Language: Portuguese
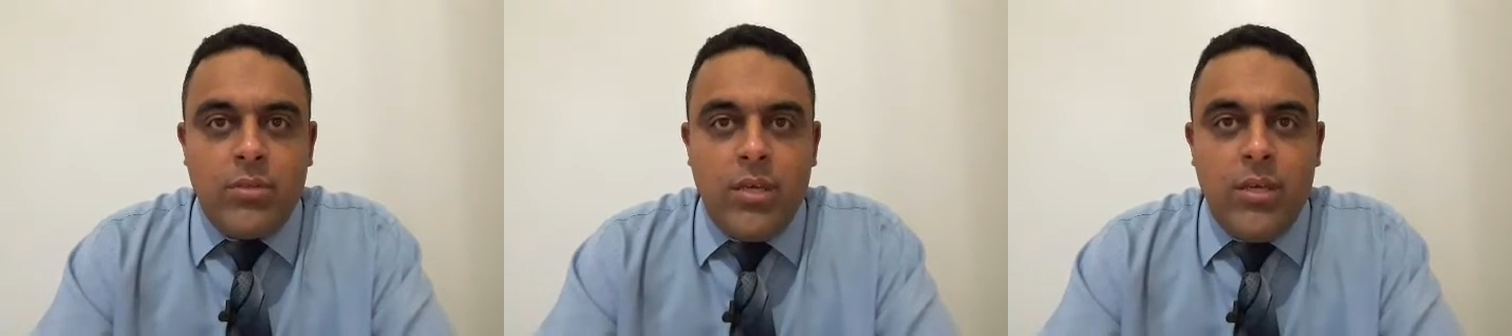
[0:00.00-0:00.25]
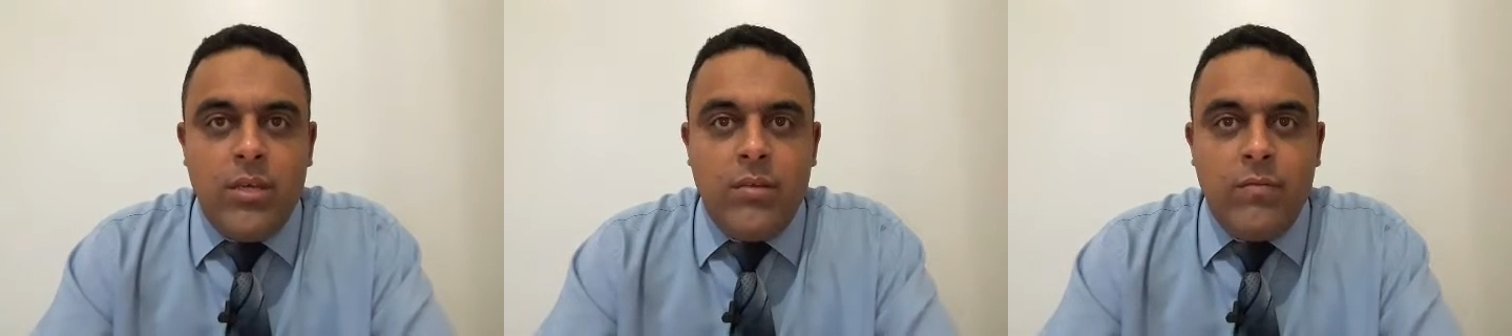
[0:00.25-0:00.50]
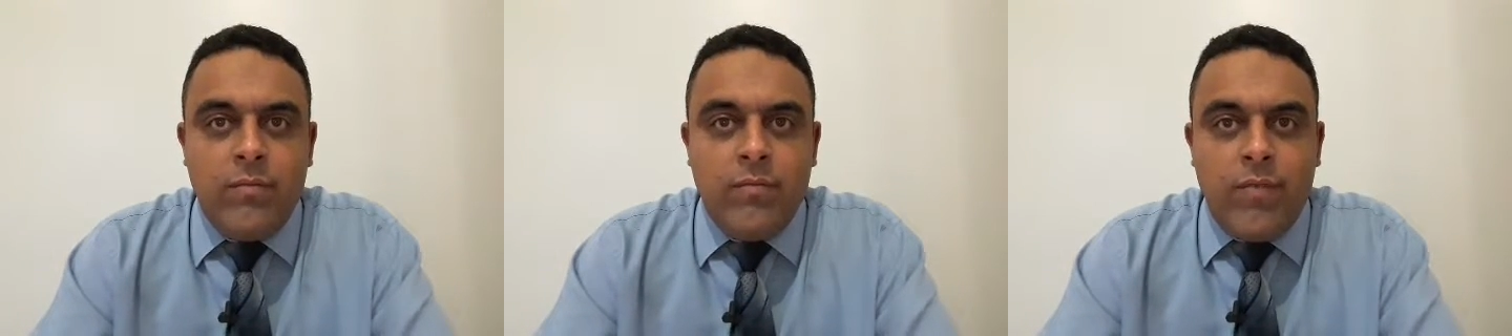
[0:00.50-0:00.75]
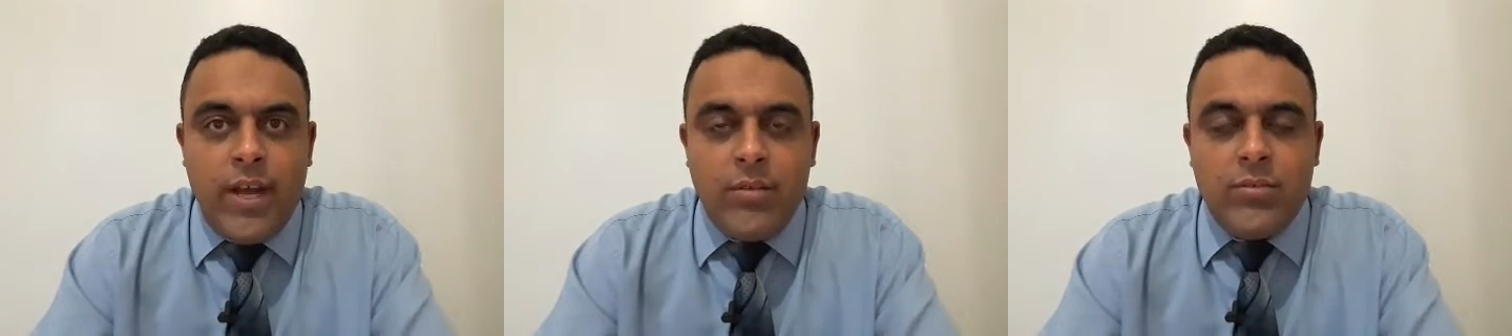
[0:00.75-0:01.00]
e
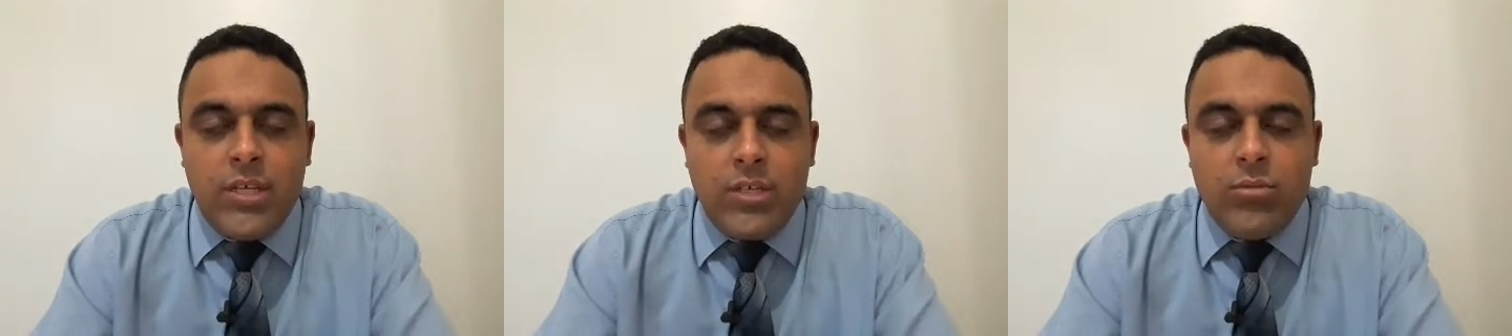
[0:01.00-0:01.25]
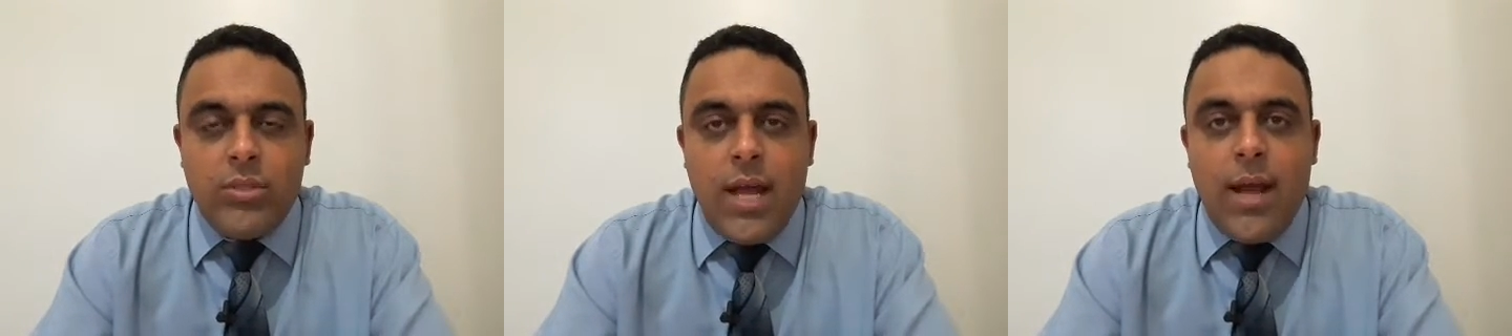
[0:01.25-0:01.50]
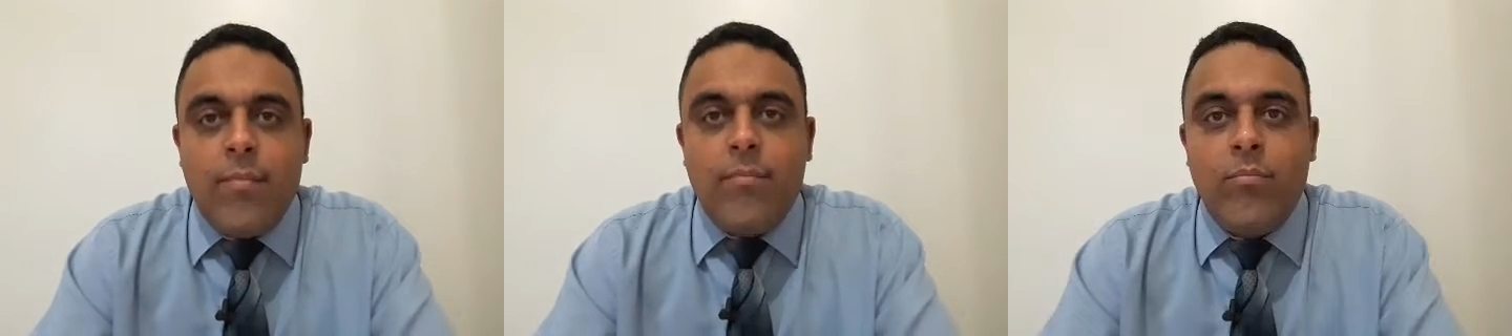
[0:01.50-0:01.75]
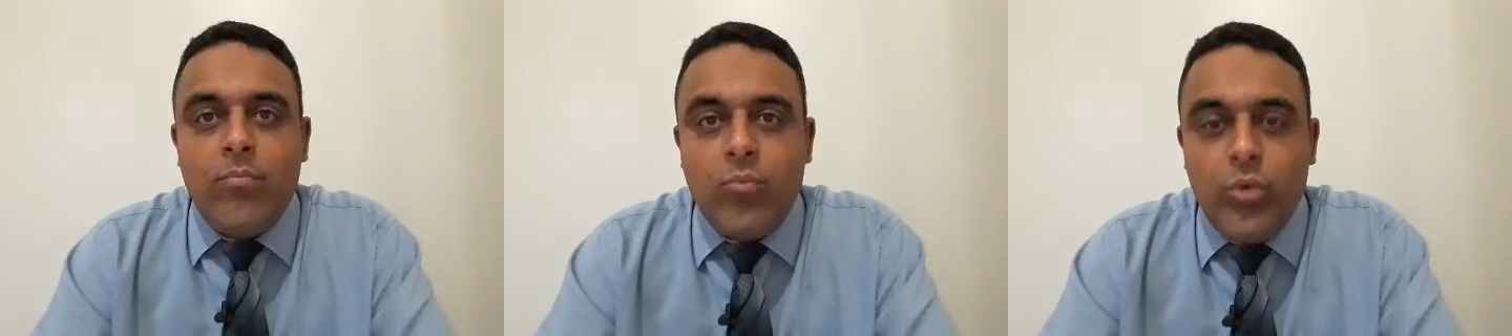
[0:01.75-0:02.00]
vai nos ajudar
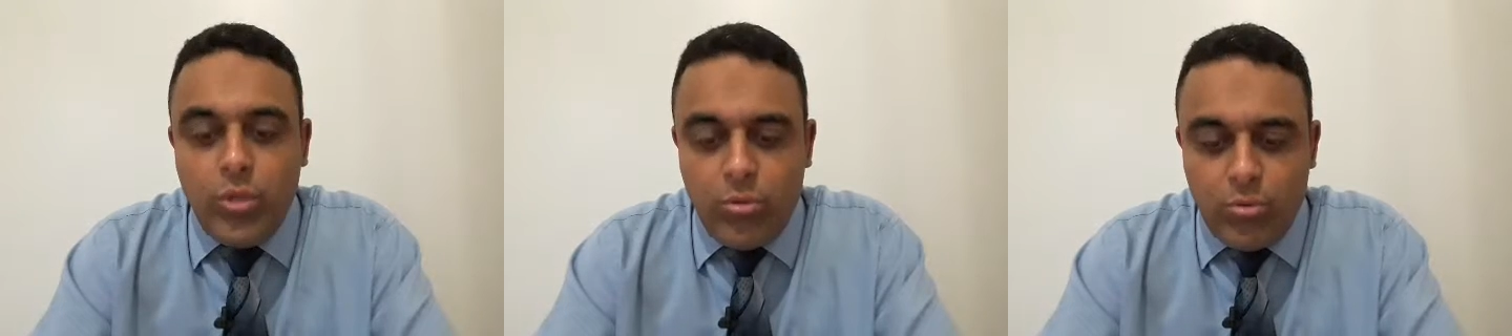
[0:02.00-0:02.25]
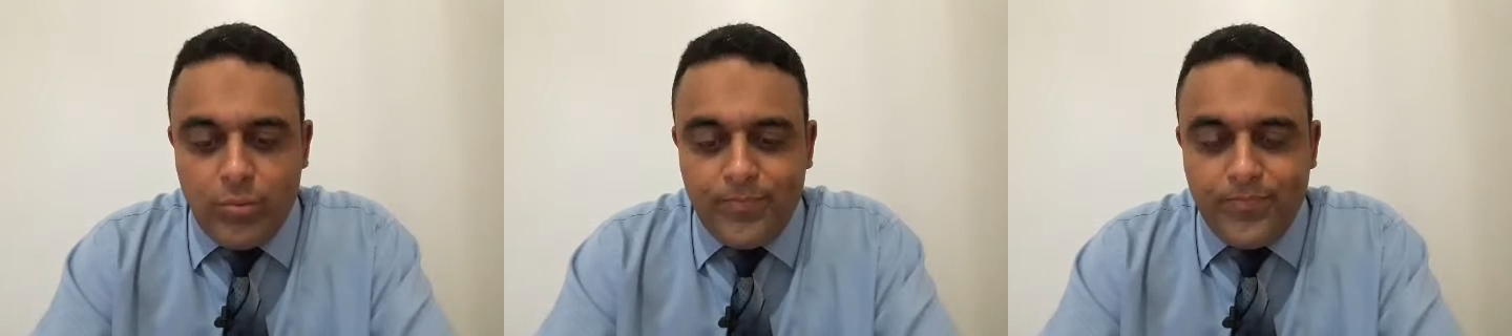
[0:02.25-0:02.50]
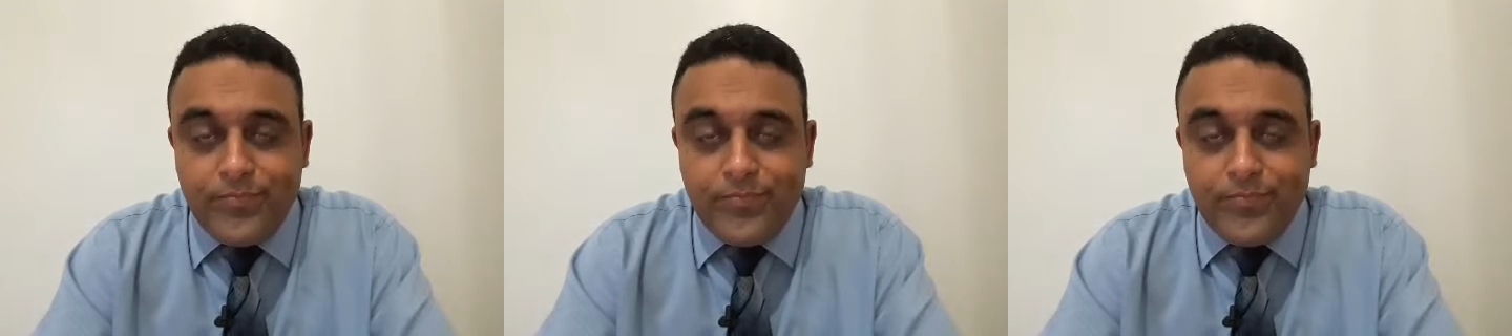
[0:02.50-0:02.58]
muito.